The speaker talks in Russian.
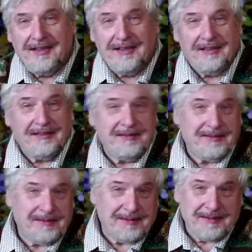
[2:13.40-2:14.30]
И
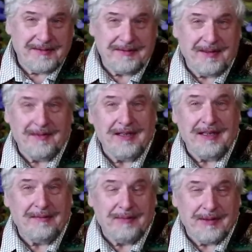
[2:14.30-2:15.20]
э,
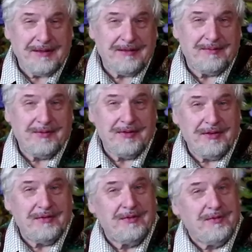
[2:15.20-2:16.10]
доверия поэтому
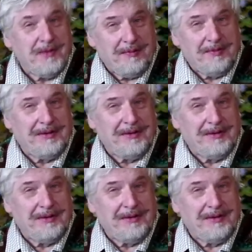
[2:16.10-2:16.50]
ни умным,